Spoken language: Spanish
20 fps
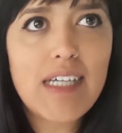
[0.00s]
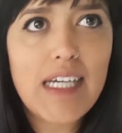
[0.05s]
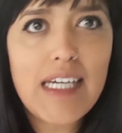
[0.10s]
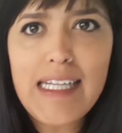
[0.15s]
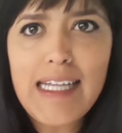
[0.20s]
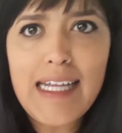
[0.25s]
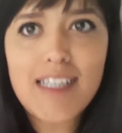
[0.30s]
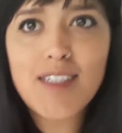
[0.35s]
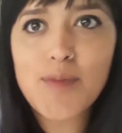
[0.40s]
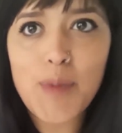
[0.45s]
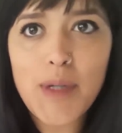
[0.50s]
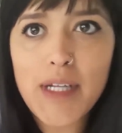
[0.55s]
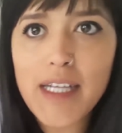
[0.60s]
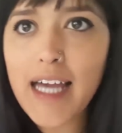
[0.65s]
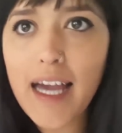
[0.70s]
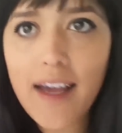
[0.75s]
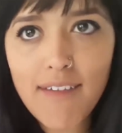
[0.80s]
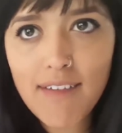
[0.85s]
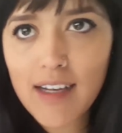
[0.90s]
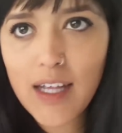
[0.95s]

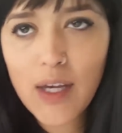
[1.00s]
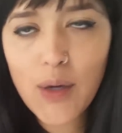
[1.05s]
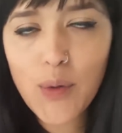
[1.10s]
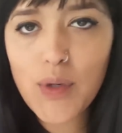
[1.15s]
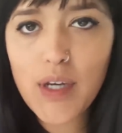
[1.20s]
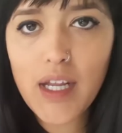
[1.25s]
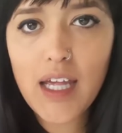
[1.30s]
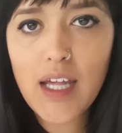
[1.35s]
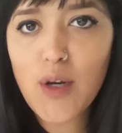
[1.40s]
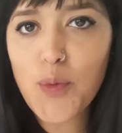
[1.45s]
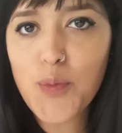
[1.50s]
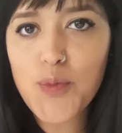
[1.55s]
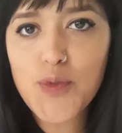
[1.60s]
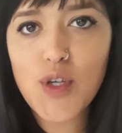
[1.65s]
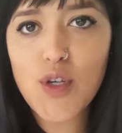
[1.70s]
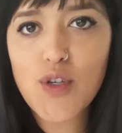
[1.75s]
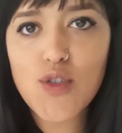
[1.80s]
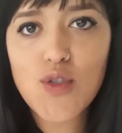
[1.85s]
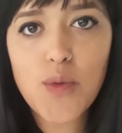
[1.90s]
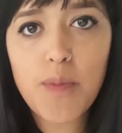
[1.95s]
inexplicable, una
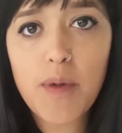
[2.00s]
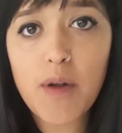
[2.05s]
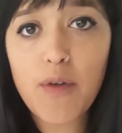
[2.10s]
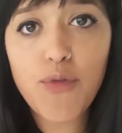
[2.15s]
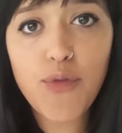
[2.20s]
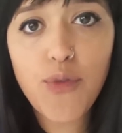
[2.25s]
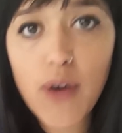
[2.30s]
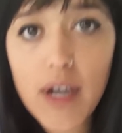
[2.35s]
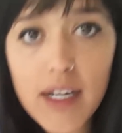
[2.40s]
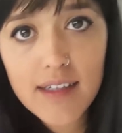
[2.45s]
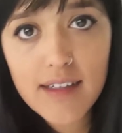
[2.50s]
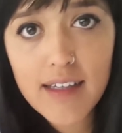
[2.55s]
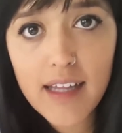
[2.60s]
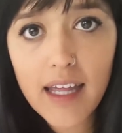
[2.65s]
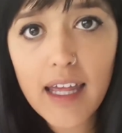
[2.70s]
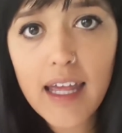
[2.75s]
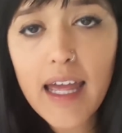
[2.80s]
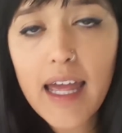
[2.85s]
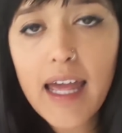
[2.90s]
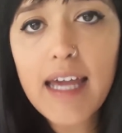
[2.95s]
erupción súper
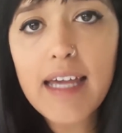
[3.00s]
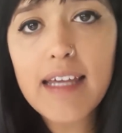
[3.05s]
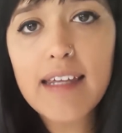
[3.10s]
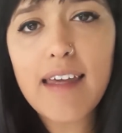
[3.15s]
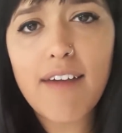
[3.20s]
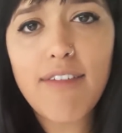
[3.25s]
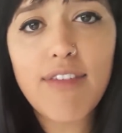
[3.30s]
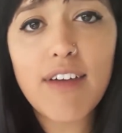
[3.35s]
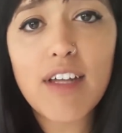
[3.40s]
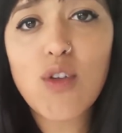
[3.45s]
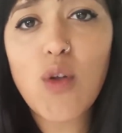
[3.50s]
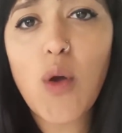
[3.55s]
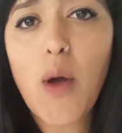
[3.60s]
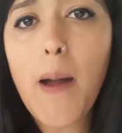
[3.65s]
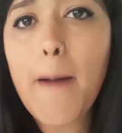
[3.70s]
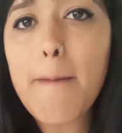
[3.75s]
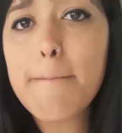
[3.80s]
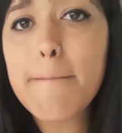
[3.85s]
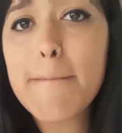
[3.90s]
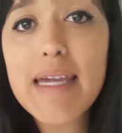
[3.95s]
fuerte que afectó
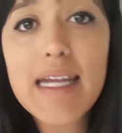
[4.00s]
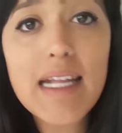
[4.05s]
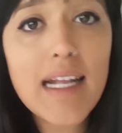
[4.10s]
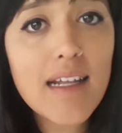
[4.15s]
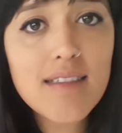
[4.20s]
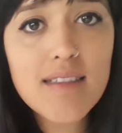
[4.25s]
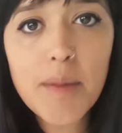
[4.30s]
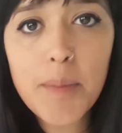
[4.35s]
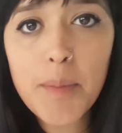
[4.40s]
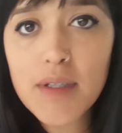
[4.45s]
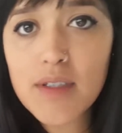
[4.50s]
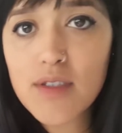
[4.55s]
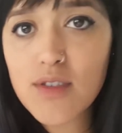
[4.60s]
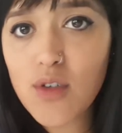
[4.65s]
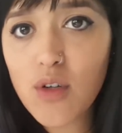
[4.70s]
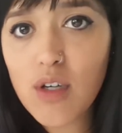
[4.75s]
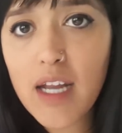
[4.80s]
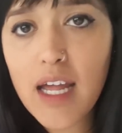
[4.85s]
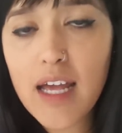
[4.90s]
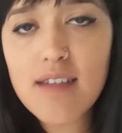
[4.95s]
a miles de
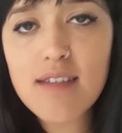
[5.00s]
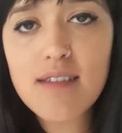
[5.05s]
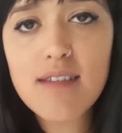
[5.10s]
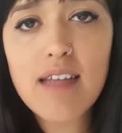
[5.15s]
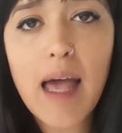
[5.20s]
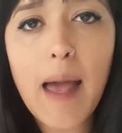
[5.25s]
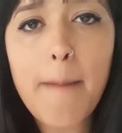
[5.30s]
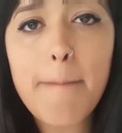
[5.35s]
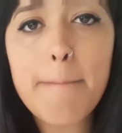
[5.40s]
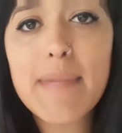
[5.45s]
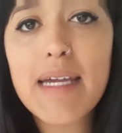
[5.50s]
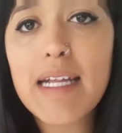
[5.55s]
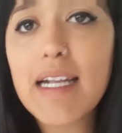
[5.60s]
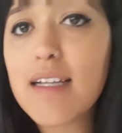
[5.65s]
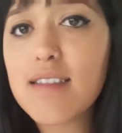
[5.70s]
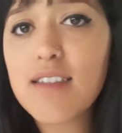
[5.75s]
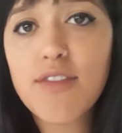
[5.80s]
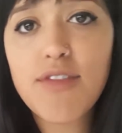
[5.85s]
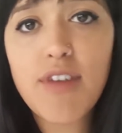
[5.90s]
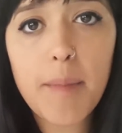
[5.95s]
personas, a
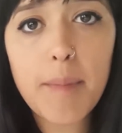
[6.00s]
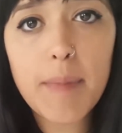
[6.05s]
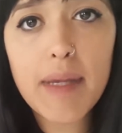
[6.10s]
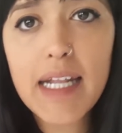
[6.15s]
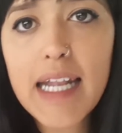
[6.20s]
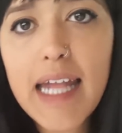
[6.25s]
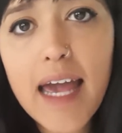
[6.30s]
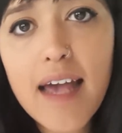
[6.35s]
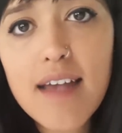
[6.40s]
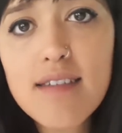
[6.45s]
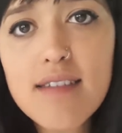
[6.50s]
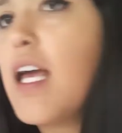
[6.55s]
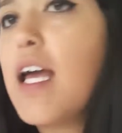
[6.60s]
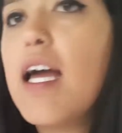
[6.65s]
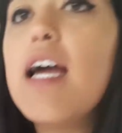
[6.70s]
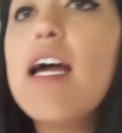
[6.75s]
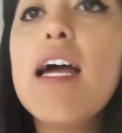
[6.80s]
miles de familias.